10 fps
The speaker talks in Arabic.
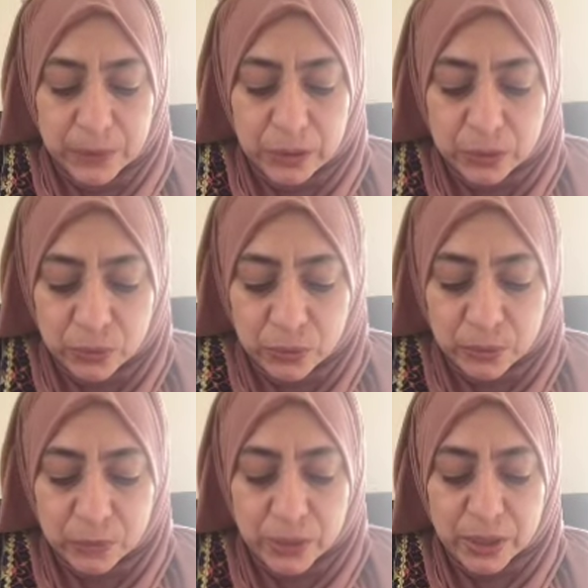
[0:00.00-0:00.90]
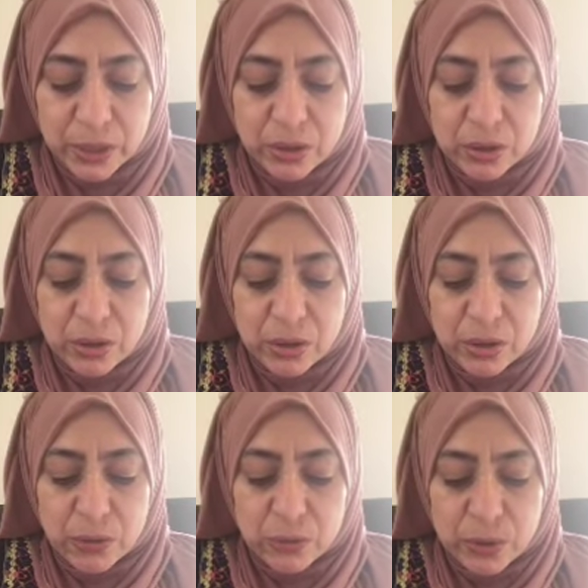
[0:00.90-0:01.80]
اليوم وأنا
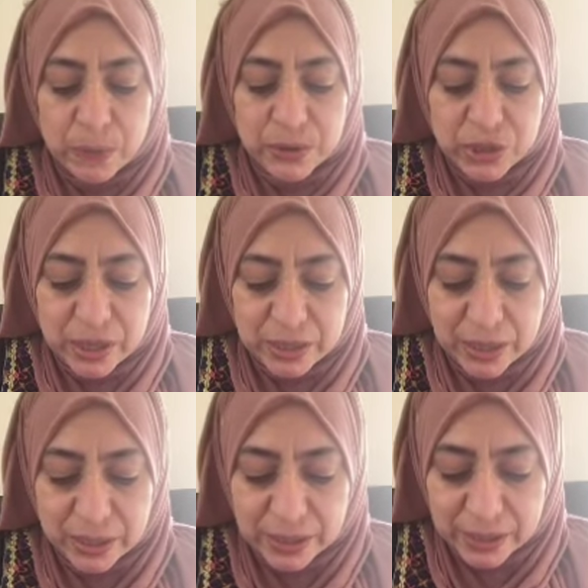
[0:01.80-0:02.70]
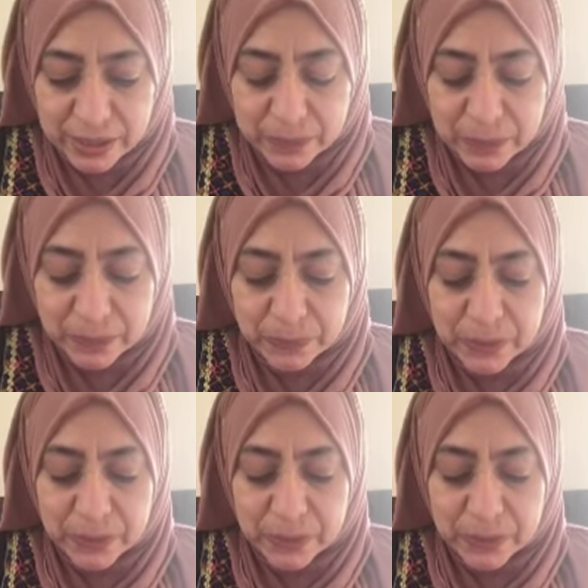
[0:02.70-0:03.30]
أقرأها وربي شاهد على كلامي